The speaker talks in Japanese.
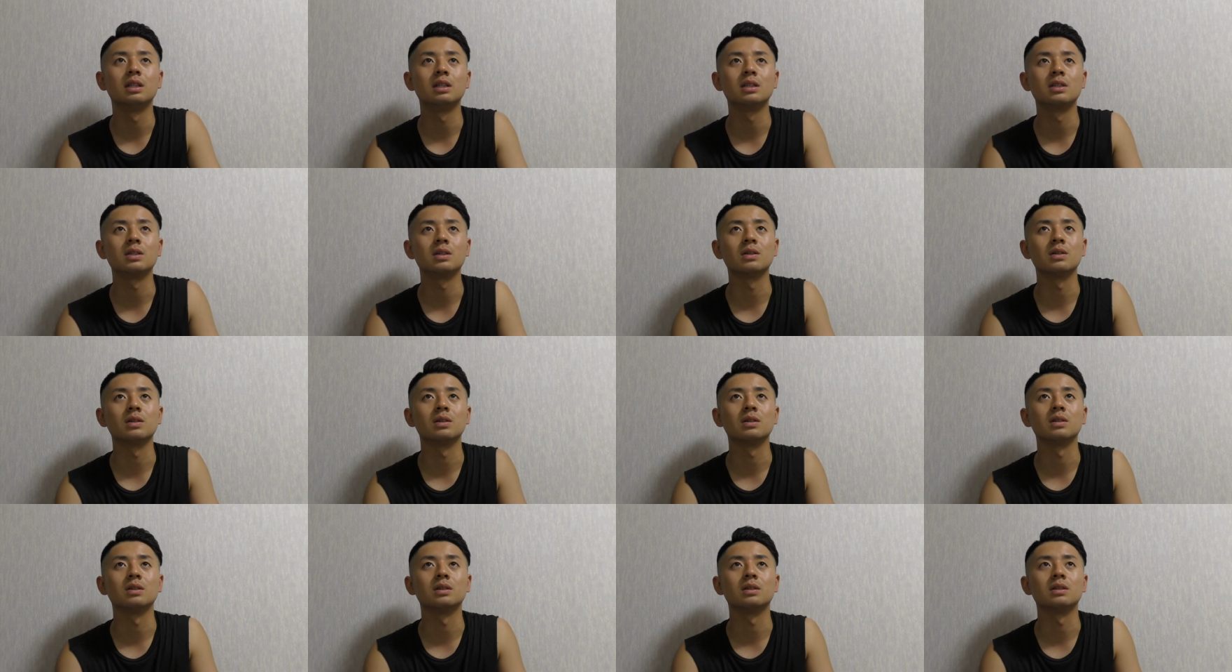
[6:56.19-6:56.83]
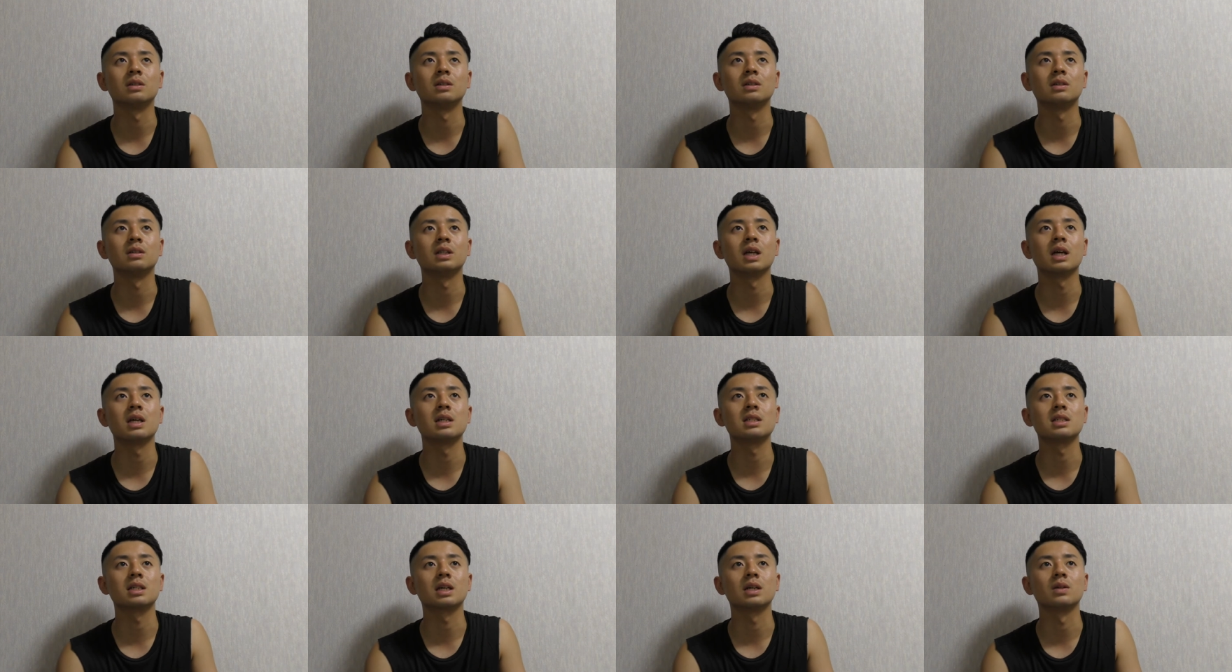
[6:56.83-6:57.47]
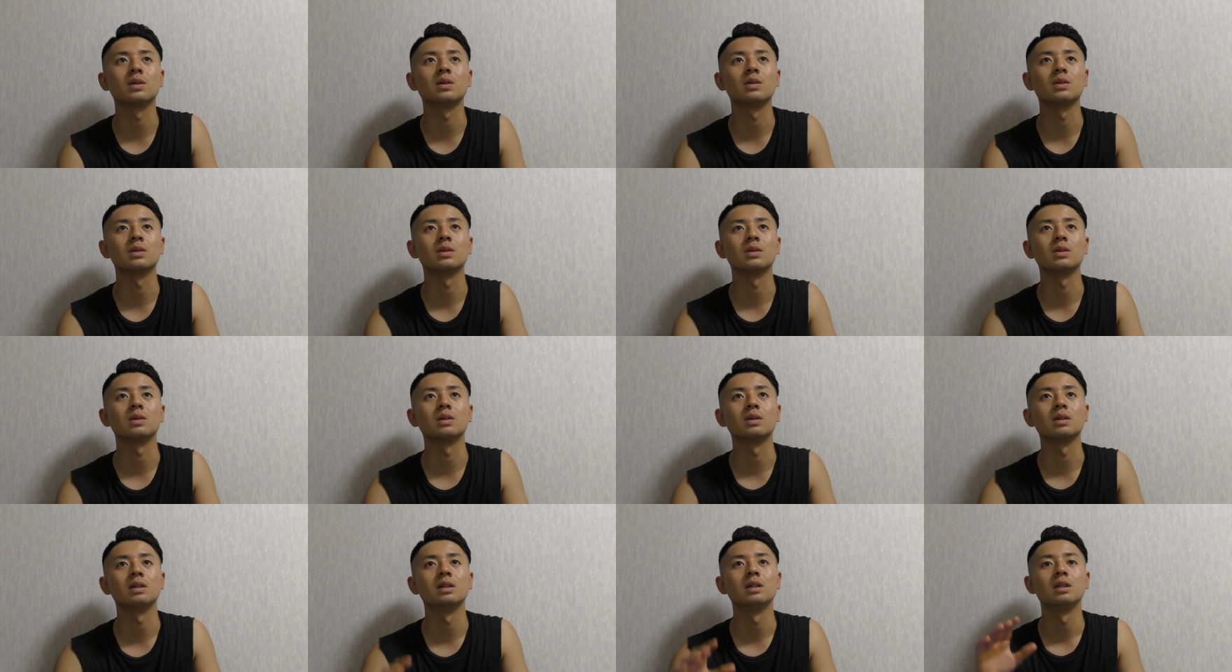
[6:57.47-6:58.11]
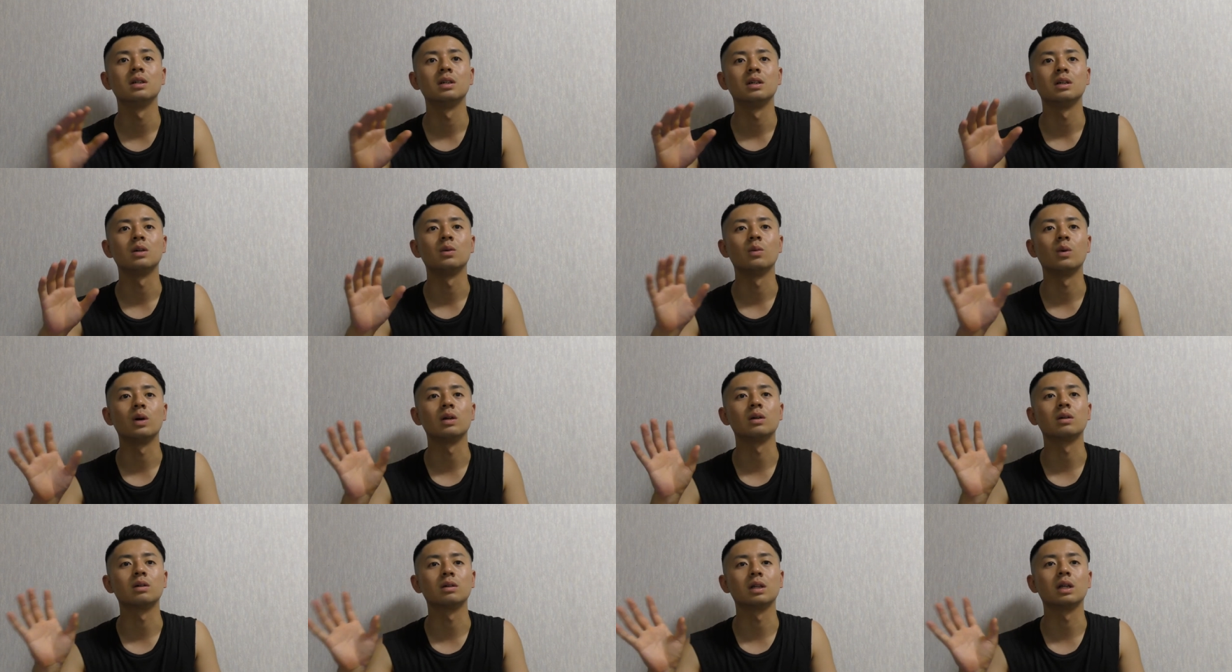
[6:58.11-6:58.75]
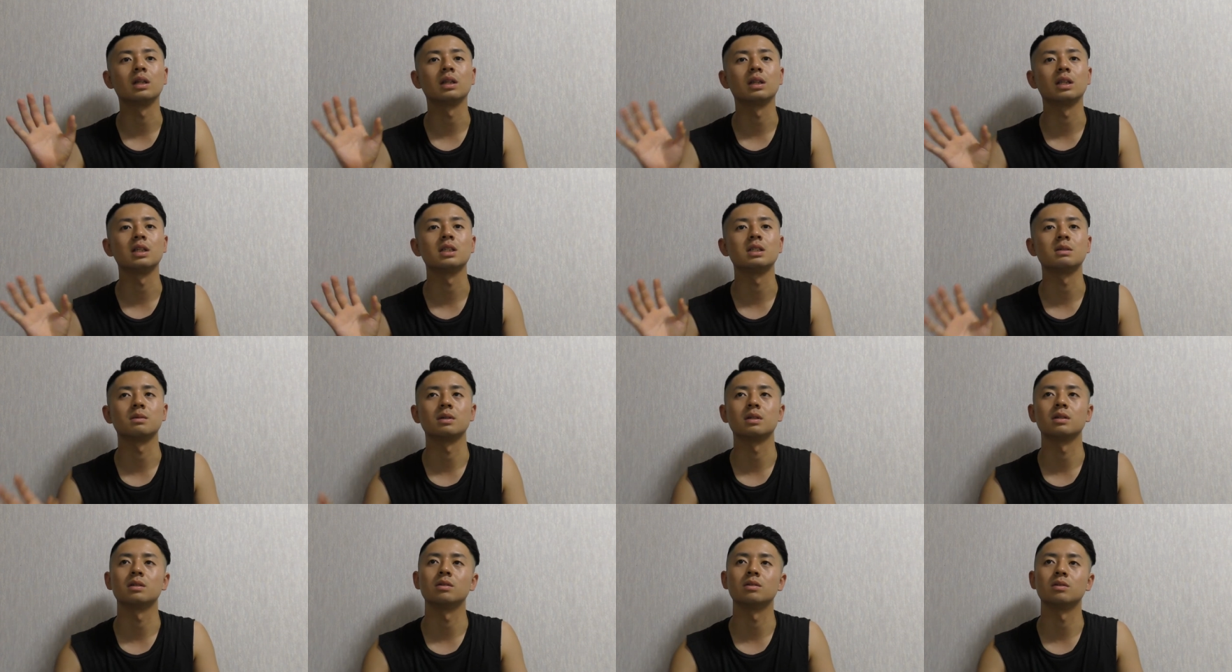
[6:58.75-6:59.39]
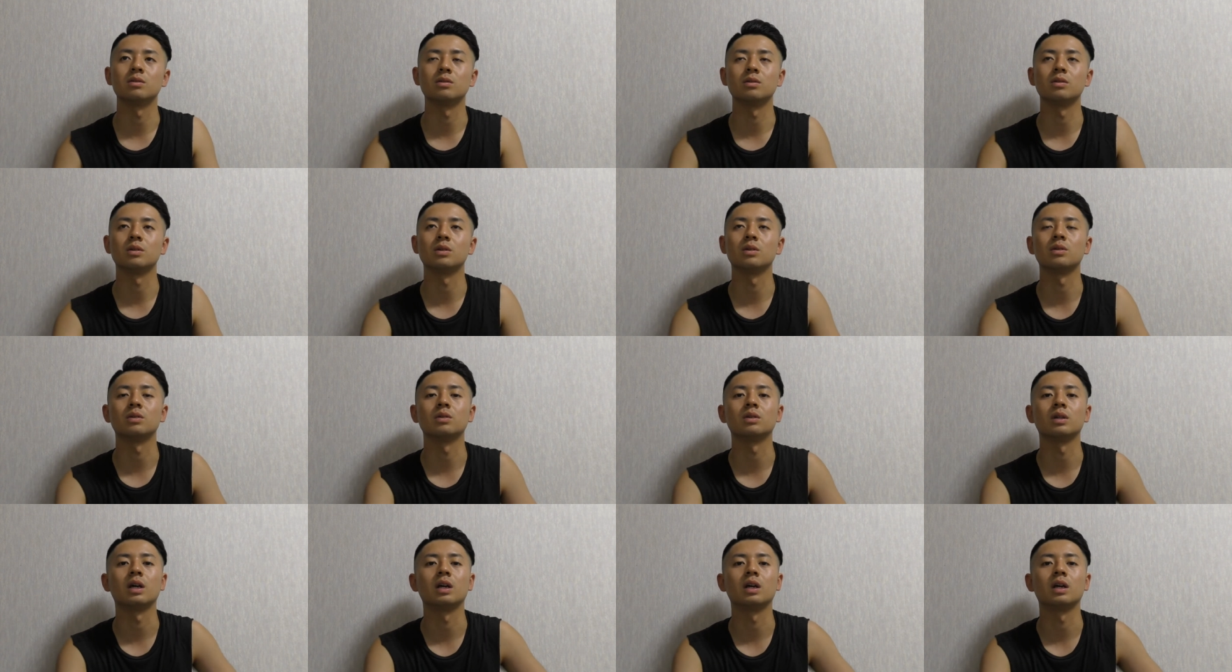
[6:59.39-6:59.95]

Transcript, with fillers: そのダンスがどんどん悪くなってしまうよう